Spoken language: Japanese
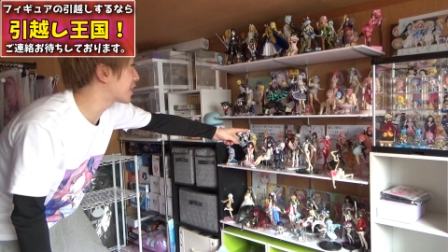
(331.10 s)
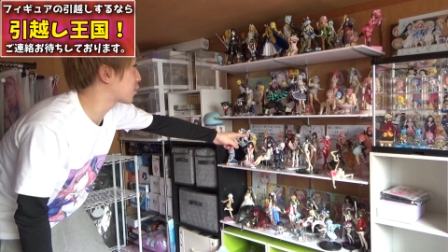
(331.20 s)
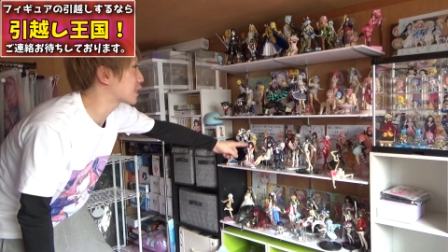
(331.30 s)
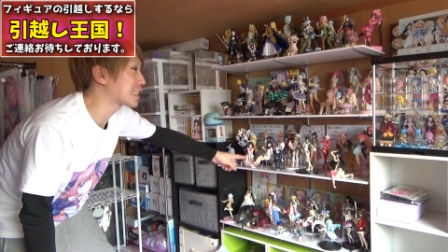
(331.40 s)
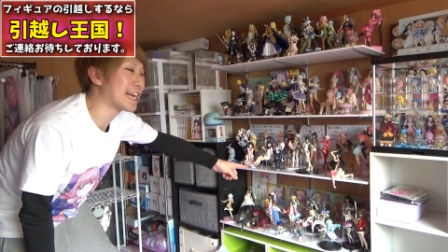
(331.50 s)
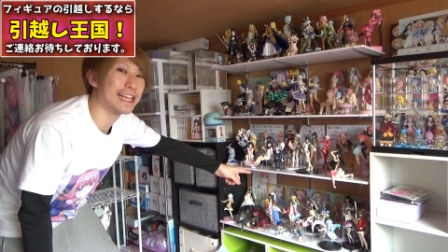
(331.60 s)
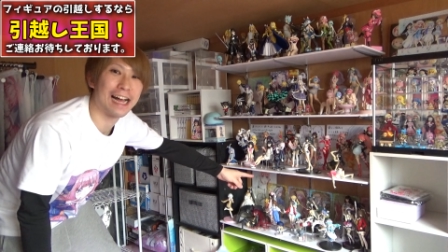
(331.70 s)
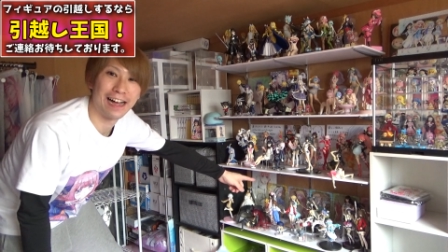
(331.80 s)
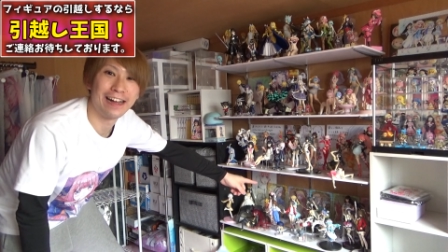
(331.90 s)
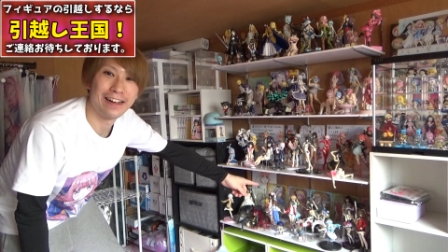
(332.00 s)
んなどっさり
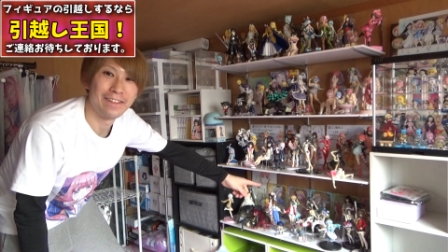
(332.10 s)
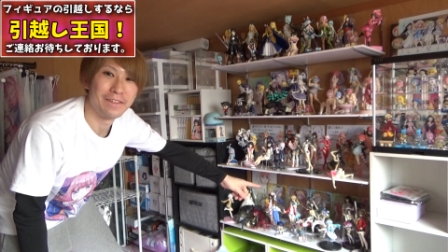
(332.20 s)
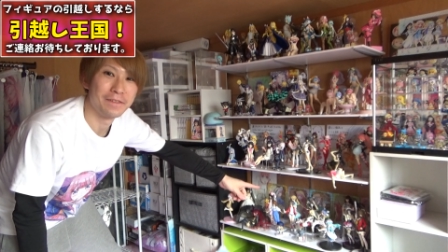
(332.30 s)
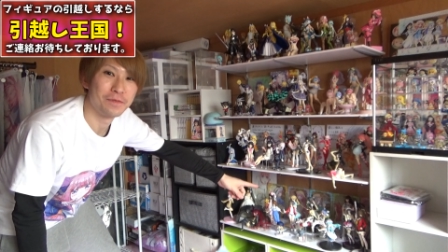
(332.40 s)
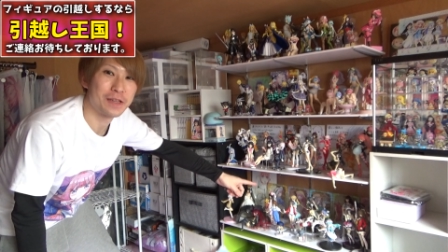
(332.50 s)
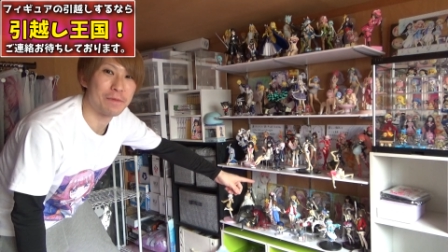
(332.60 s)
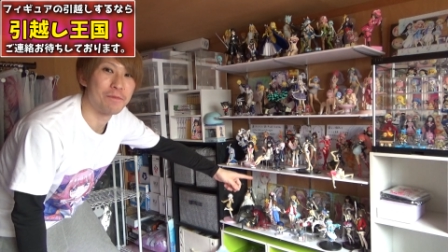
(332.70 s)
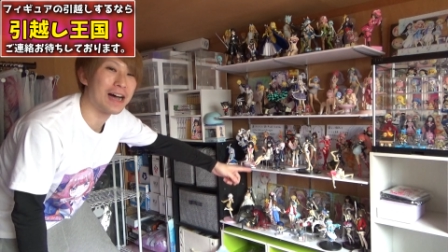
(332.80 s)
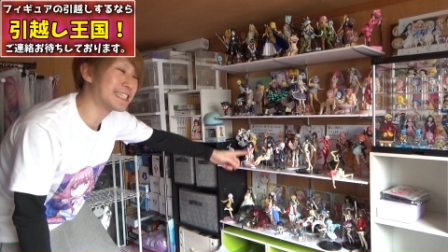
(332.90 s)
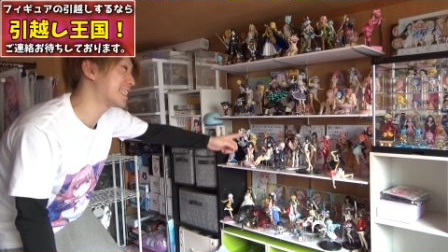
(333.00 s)
なてか
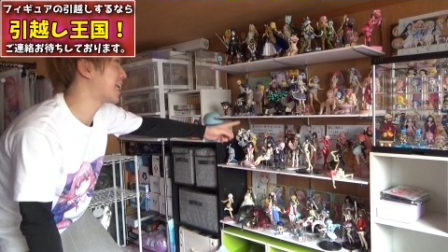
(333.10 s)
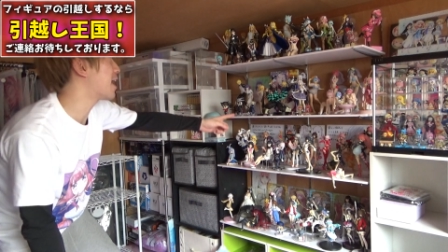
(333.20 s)
マジ